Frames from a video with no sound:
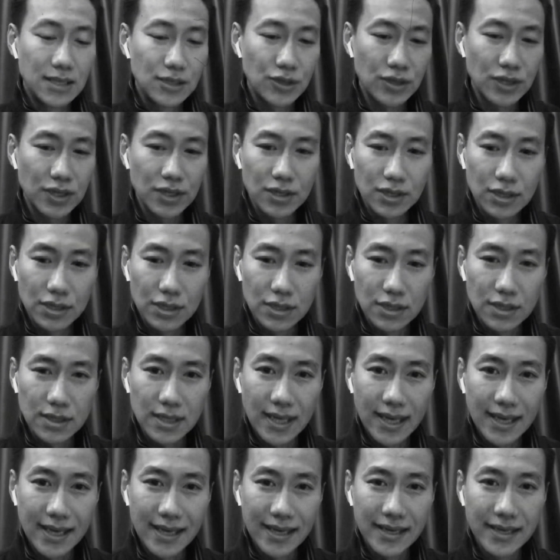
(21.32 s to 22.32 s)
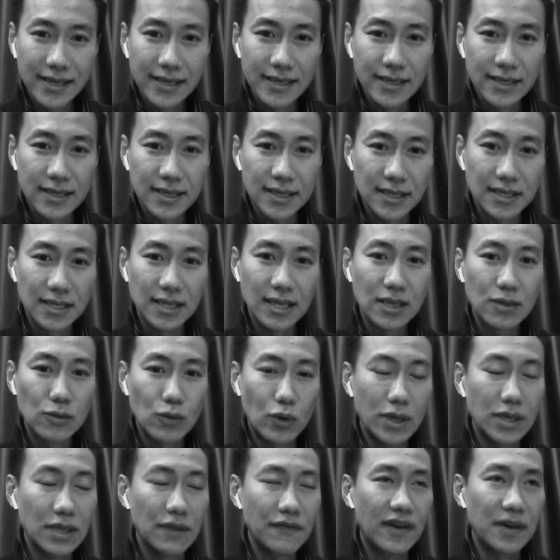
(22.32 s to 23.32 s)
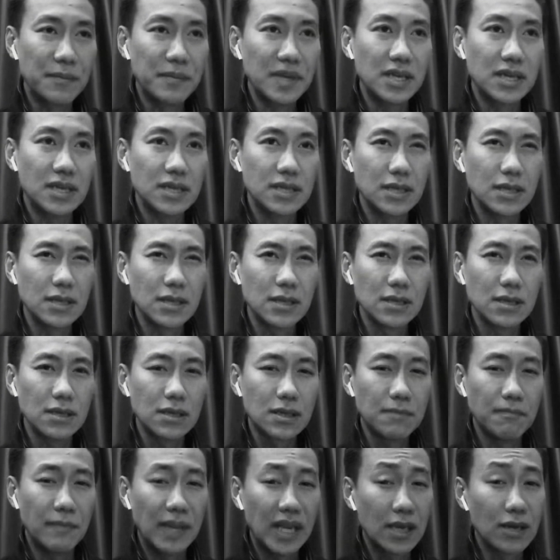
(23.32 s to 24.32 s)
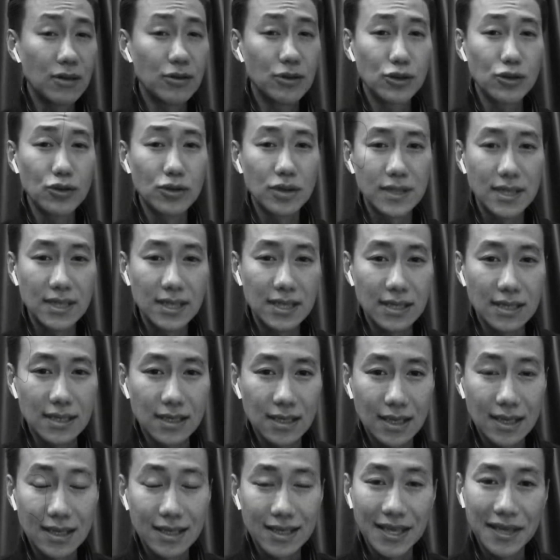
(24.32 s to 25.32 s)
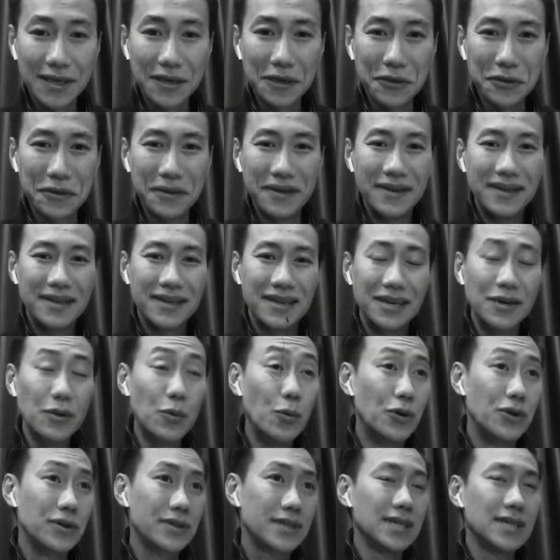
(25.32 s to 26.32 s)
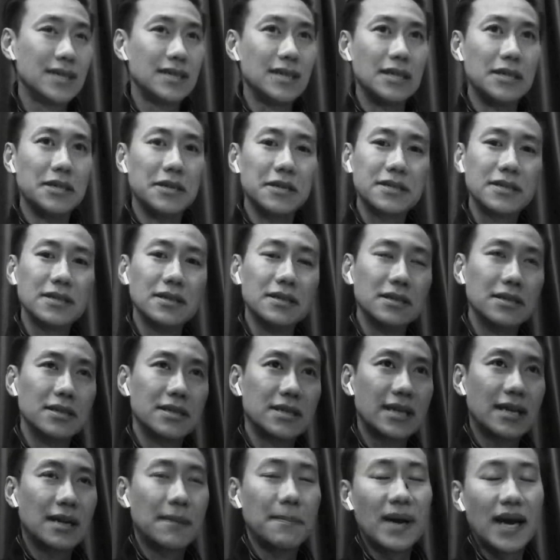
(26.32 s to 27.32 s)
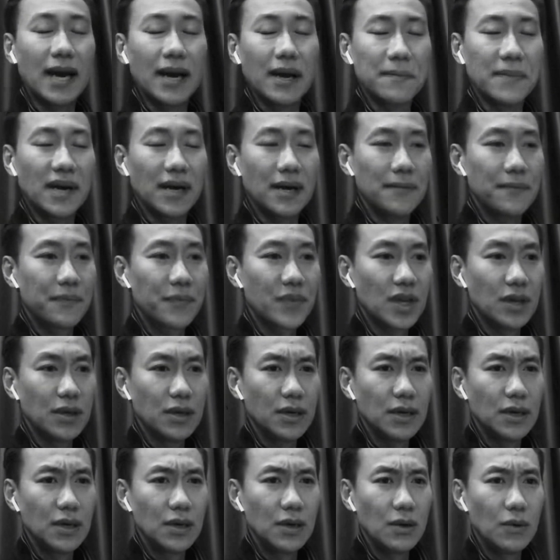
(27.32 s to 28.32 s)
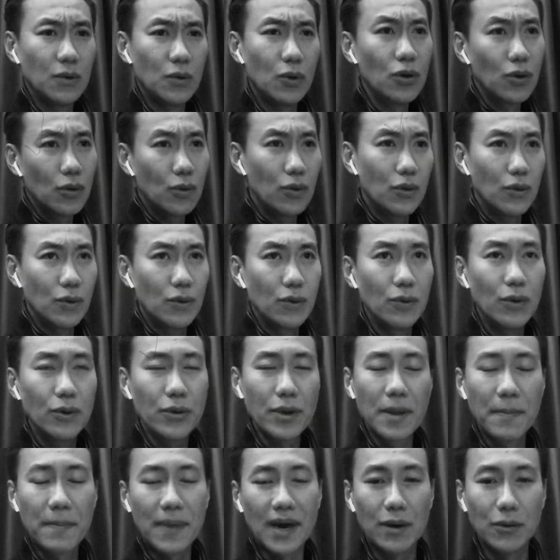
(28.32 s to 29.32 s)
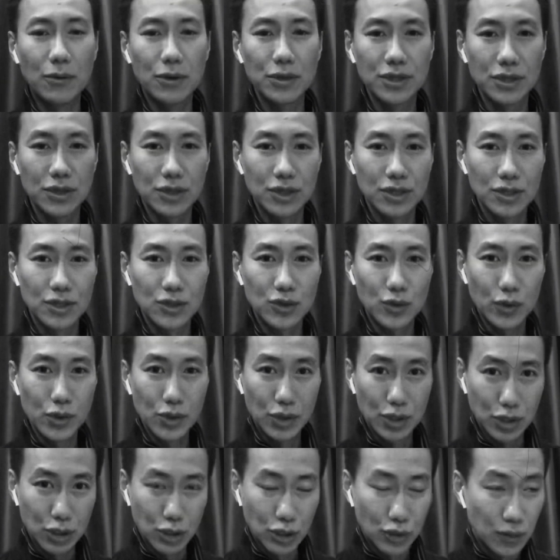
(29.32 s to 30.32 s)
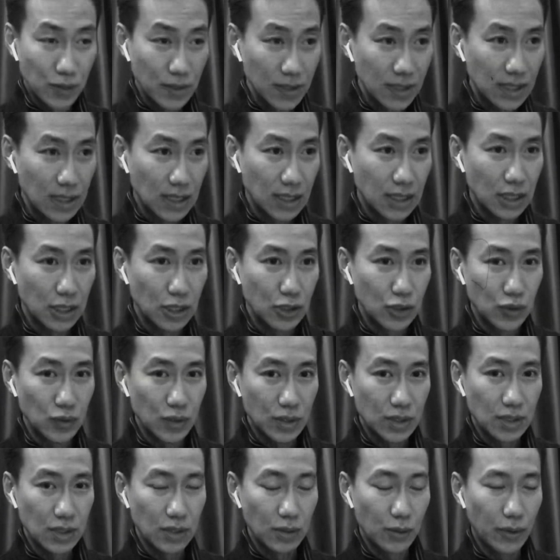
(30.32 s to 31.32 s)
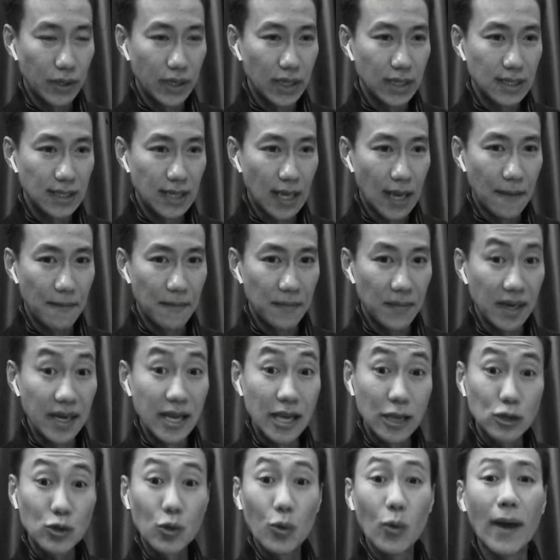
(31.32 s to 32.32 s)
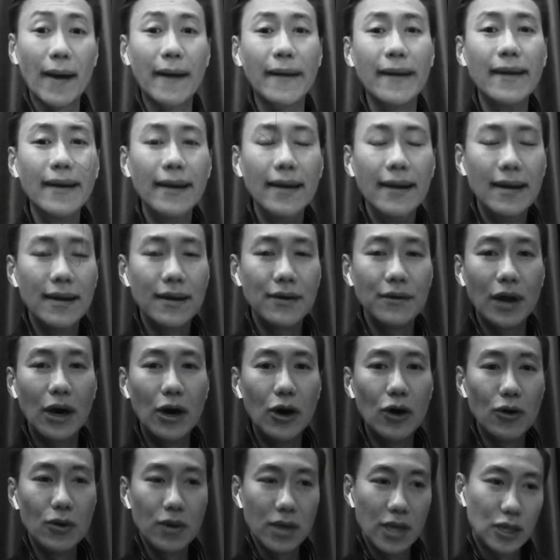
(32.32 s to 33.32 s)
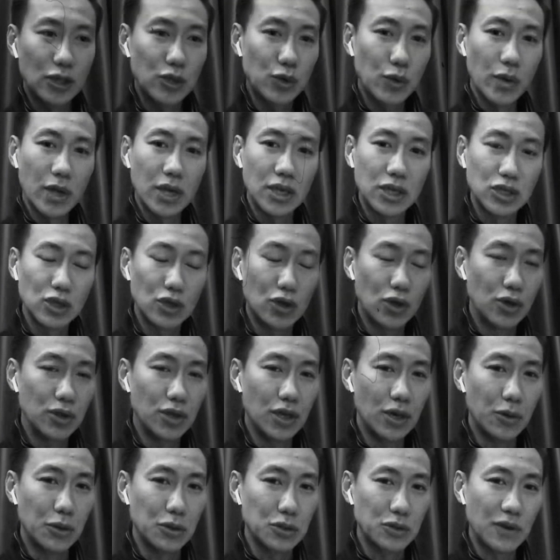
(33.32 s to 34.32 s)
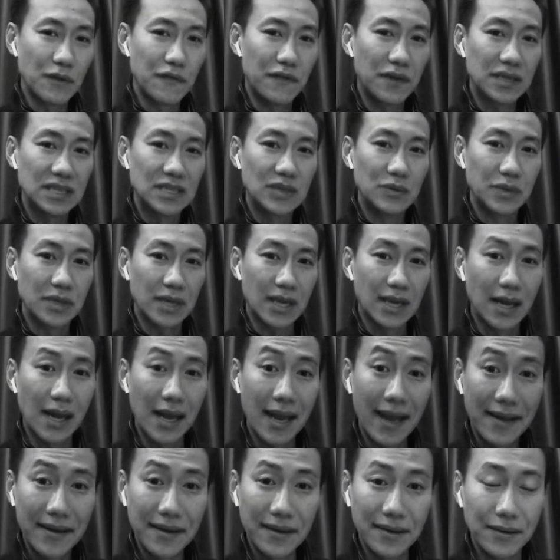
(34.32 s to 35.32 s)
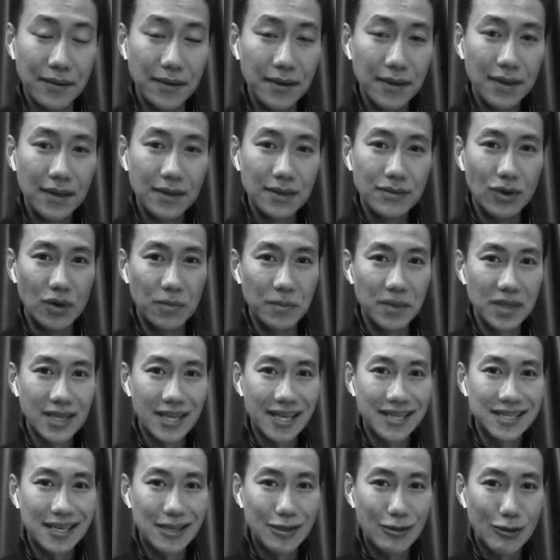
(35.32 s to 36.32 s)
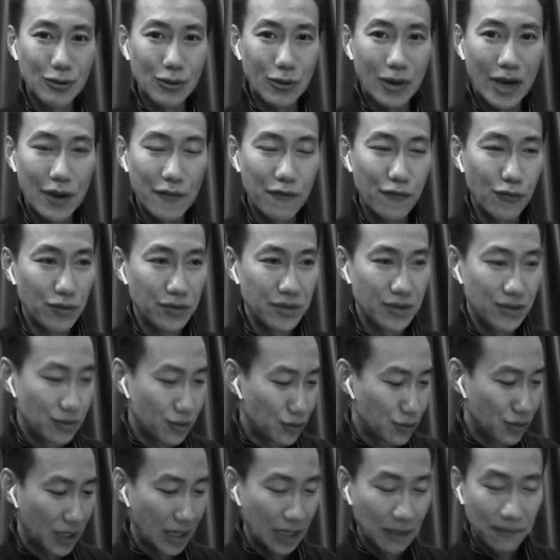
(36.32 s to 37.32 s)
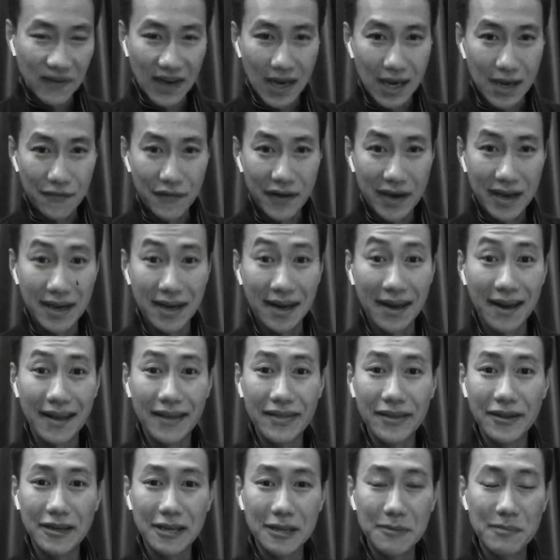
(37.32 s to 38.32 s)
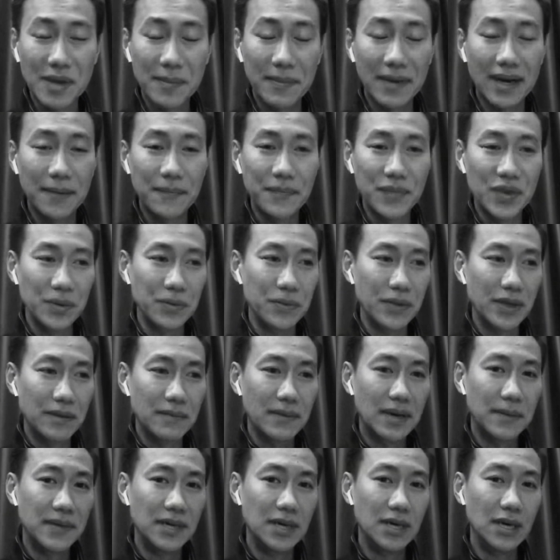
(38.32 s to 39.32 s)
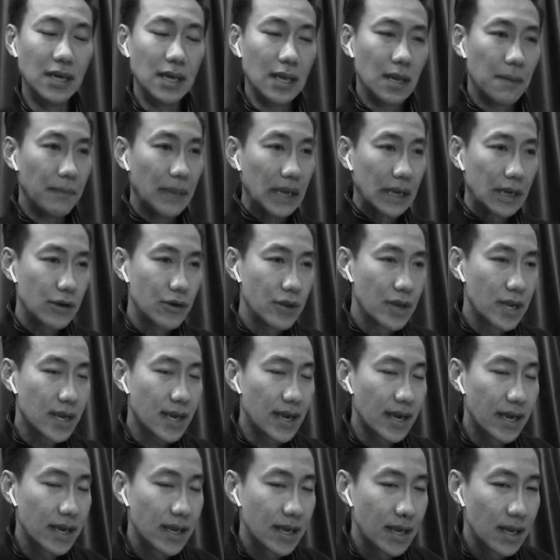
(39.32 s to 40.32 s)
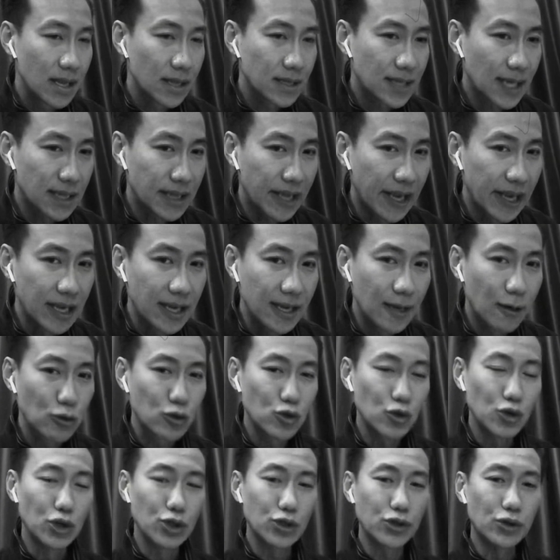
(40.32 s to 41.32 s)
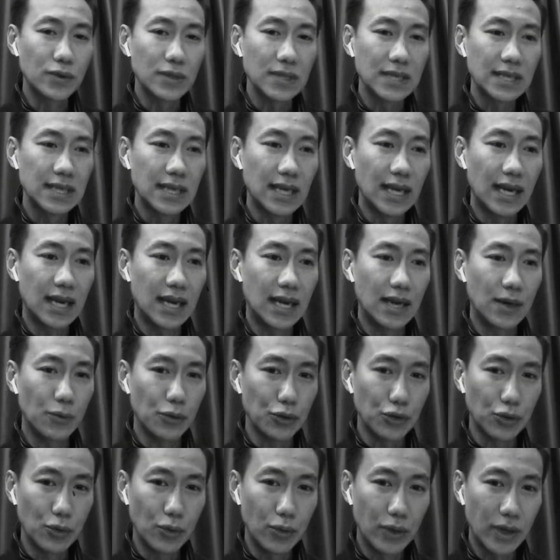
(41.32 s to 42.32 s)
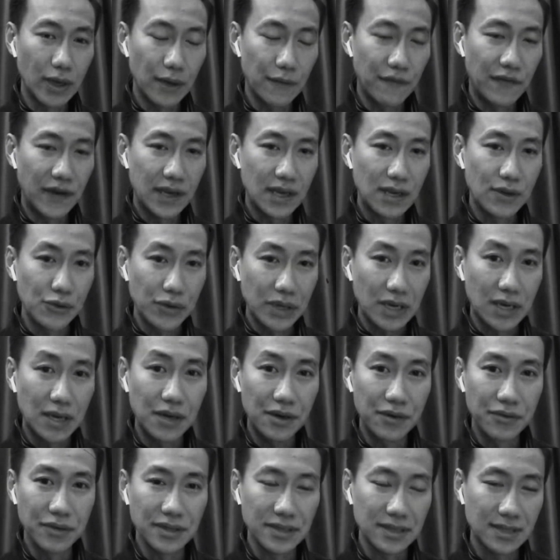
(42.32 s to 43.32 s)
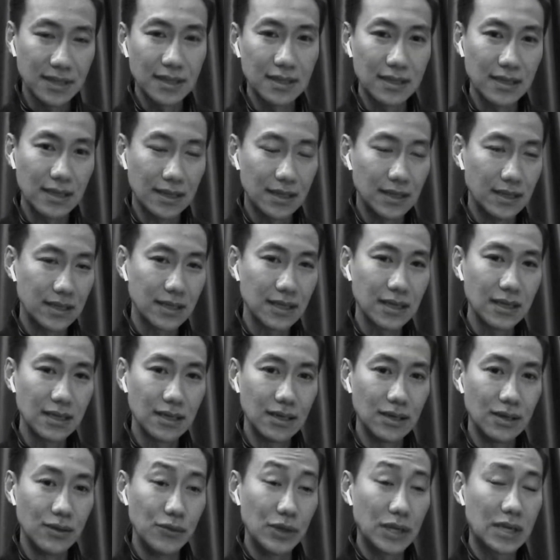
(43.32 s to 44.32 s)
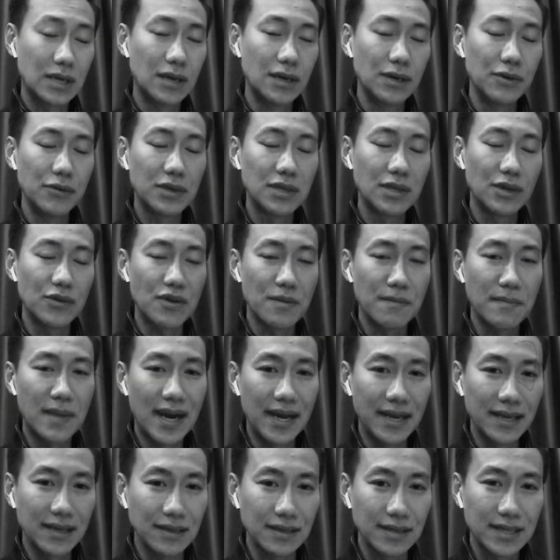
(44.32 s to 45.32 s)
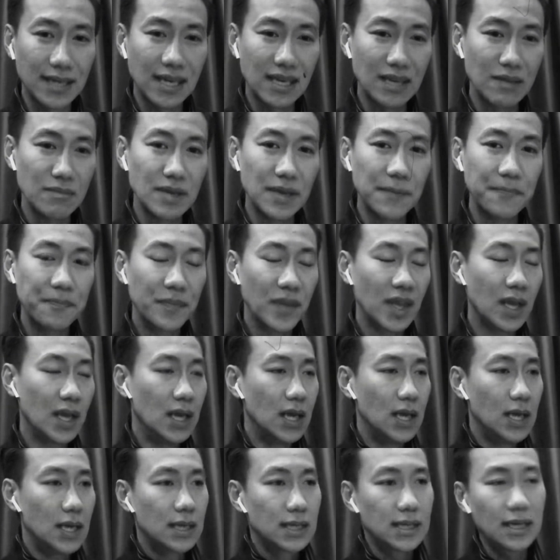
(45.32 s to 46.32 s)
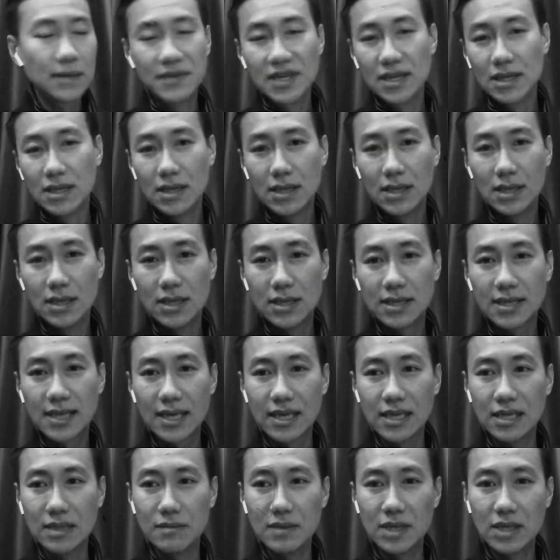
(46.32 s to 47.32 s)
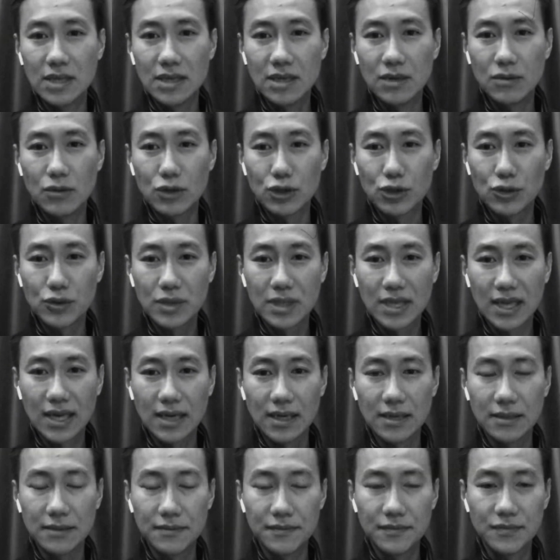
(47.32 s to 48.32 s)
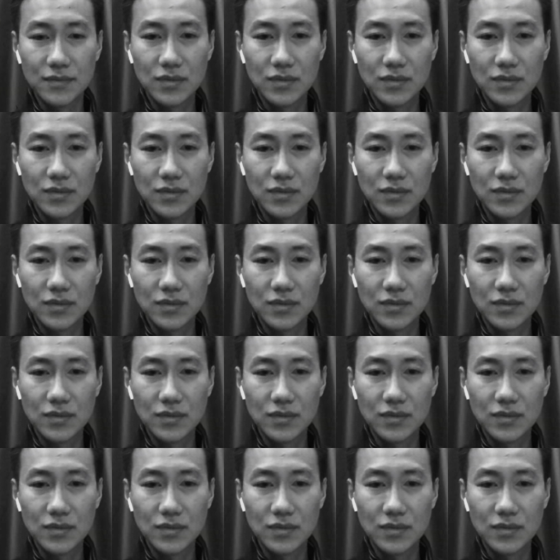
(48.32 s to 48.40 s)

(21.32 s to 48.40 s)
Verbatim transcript: 就是在时间管理方面呢，其实每个人都有自己的一个策略，而我自己呢是这样排吧。呃，我我我会把我的所有的东西呢，就是会先列出来，然后列出来之后呢，我就会放进我的 calendar。我们大家都有 iPhone，都可以把它放在 calendar 里面嘛，对不对？那么每个月应该在哪一天要做的东西呀，我都会放一个 recurrence，呃，一个 recurring 的 reminder 在里面。那么在里面呢，我通常。